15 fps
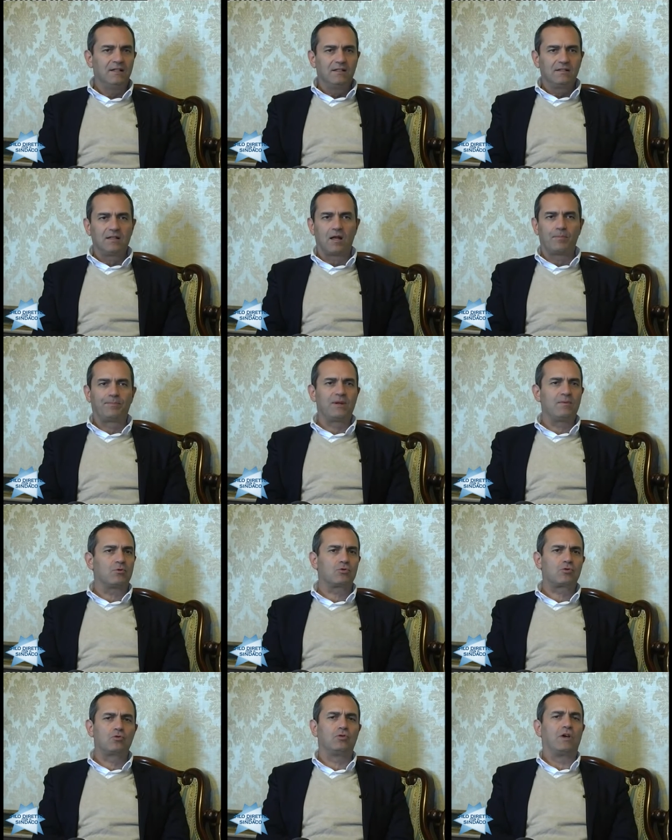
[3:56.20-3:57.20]
dal primo
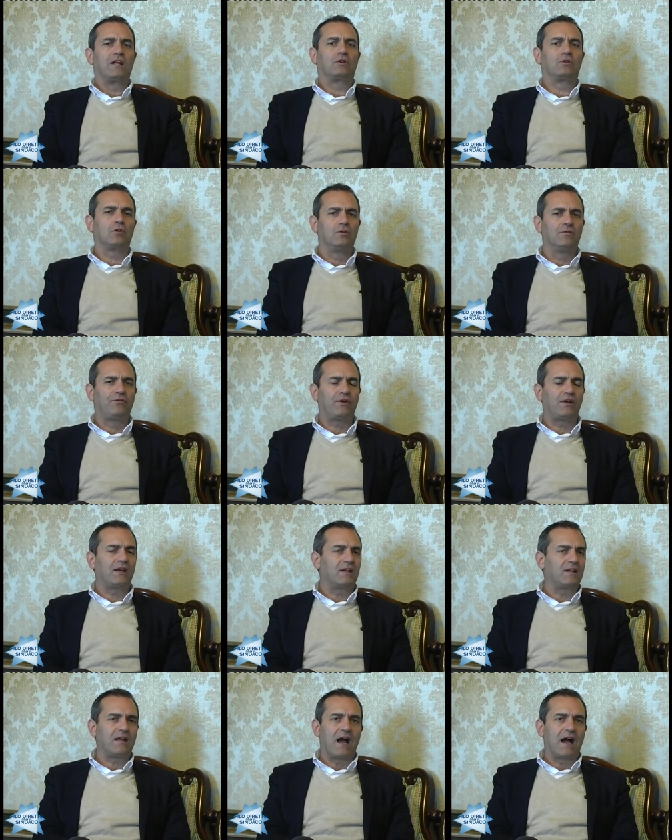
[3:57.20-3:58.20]
scudetto,
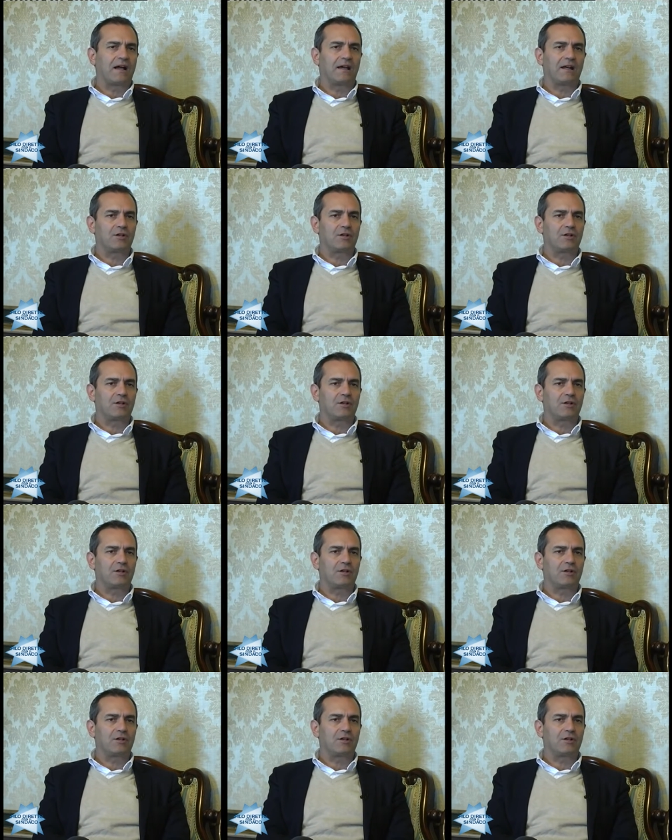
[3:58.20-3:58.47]
conferirgli anche